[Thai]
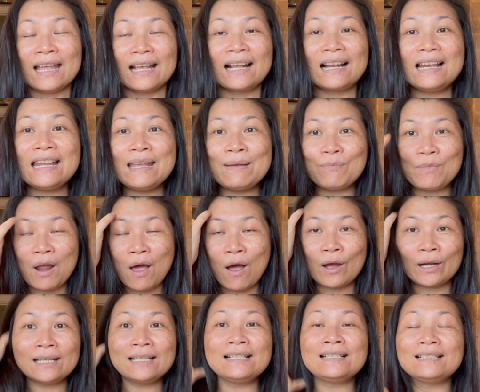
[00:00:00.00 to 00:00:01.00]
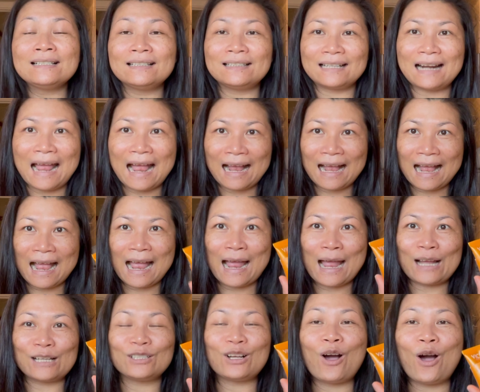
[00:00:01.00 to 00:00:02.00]
ครีมหลอดหนึ่งราคา
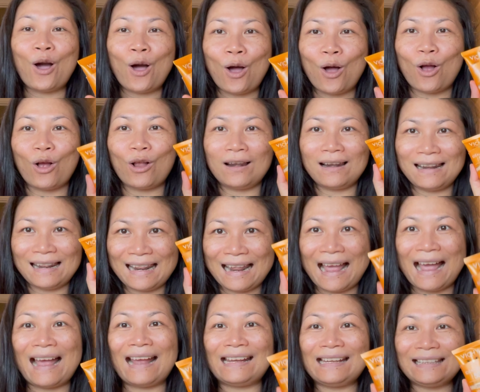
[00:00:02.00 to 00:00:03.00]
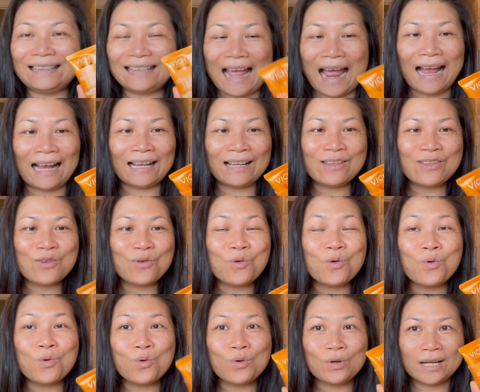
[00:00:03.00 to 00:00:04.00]
ก็หลายตังอ
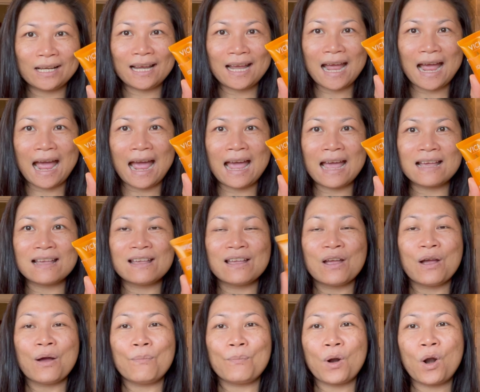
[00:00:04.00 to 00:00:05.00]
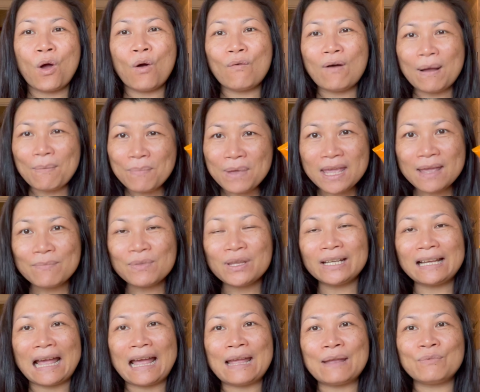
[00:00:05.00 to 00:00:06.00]
ยู่นะคะเพราะว่าบีบยั
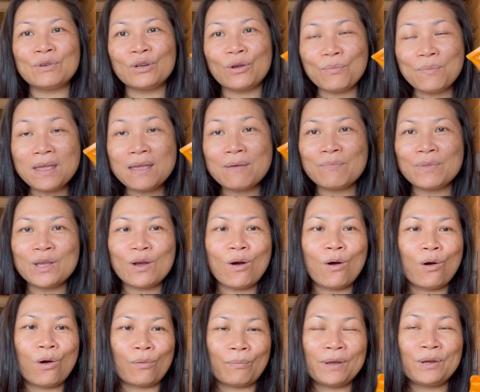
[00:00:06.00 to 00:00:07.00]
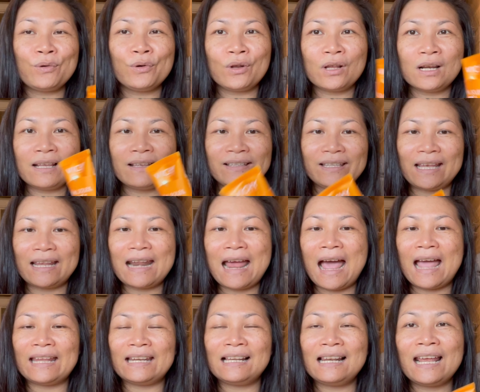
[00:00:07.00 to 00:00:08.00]
งไงมันก็บีบไม่ออกแม่นุชก็เลยเสีย
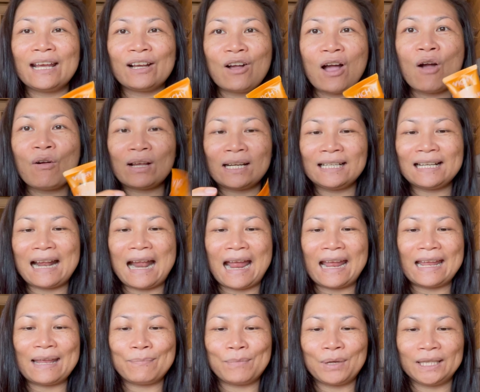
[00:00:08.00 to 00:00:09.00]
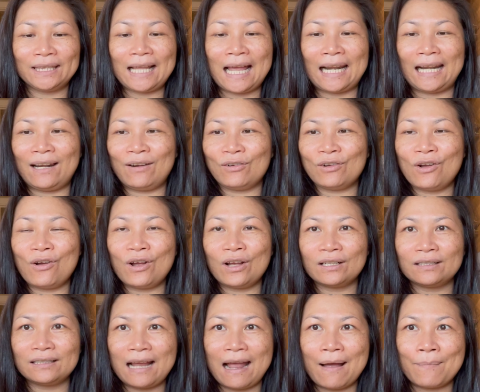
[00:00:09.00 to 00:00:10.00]
ดายนั่นแหละก็เอากรรไกรมาตัดแล้วก็
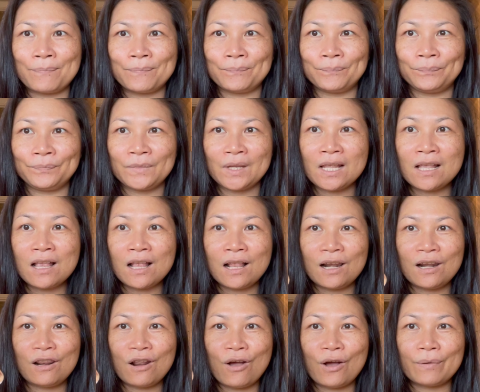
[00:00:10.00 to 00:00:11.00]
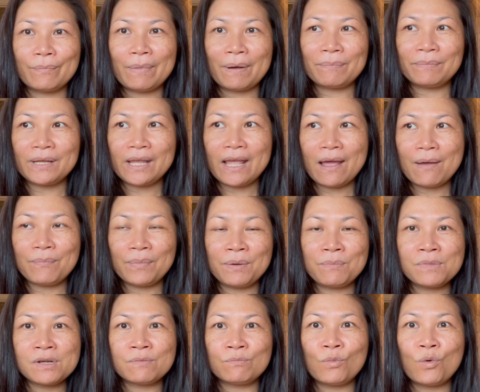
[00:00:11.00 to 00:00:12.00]
ทำหลอดแบบนี้เป็น
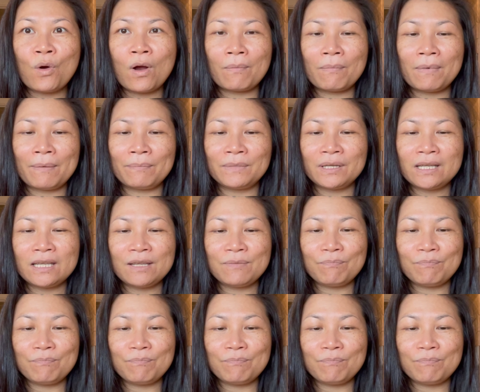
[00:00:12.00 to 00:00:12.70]
เหมือนหมวกแบบนี้